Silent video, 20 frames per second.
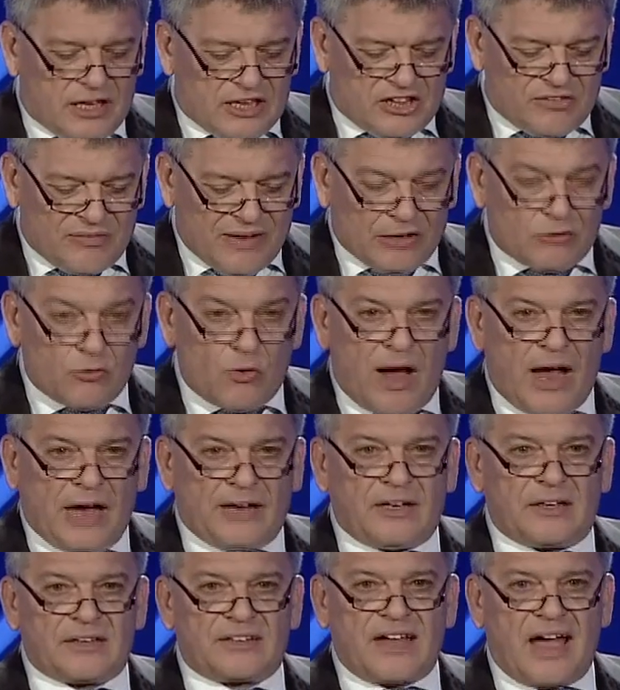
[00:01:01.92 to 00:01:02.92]
zwar nur
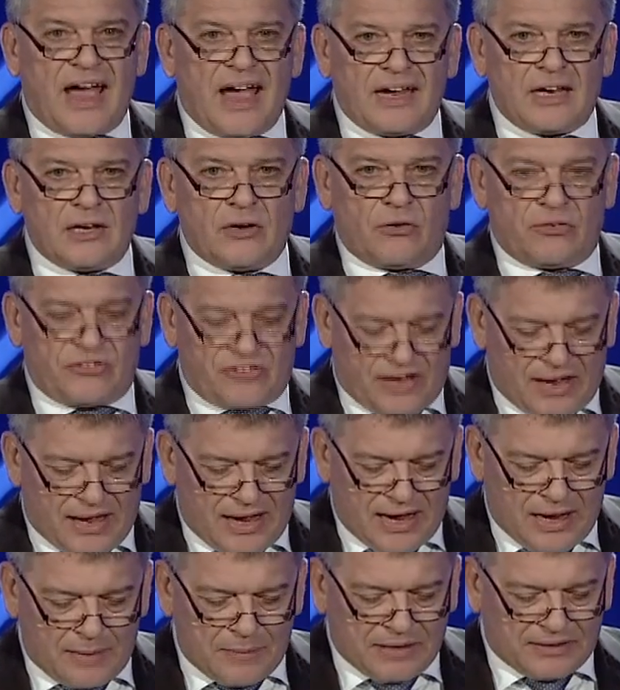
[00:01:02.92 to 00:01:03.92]
einen Teil unserer
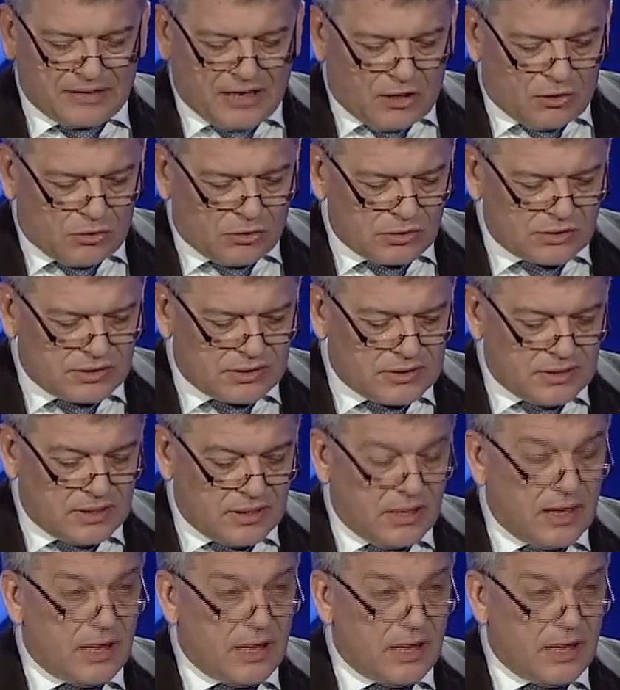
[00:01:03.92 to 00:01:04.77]
Arbeit aus,